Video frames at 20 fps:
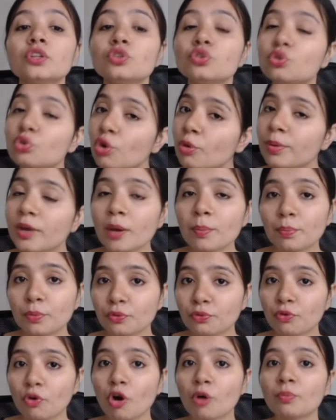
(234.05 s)
जो भी आपको
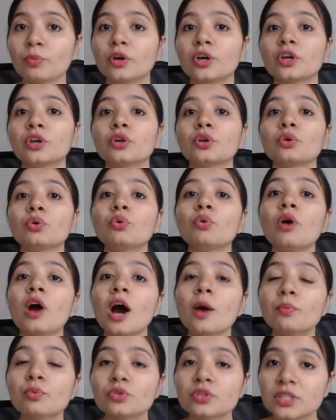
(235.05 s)
फॉर्म कर रहे हो
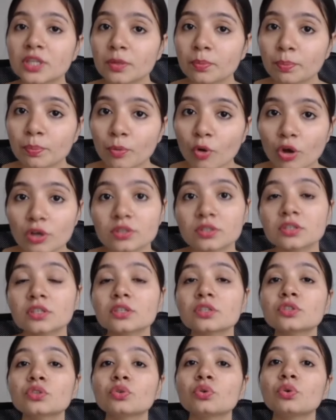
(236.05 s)
आप उसके
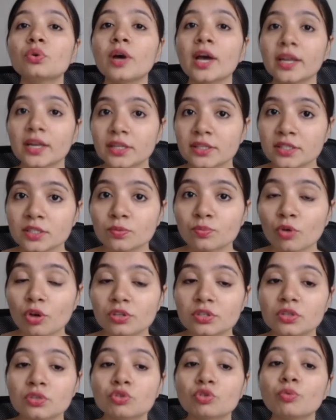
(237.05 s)
प्रोसेस को एनालिसिस
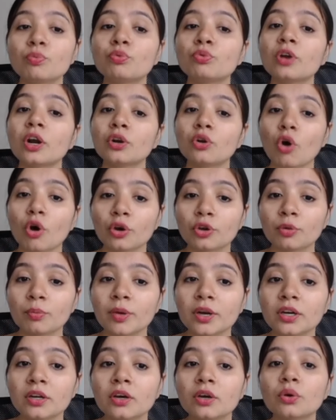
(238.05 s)
प्रोसेस को पूरा
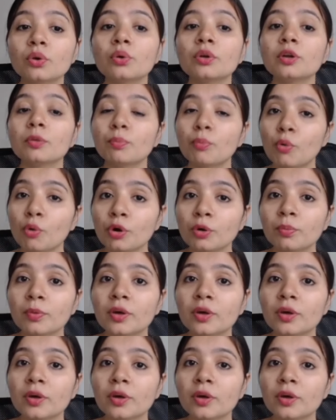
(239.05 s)
डॉक्यूमेंट करो रिपोर्ट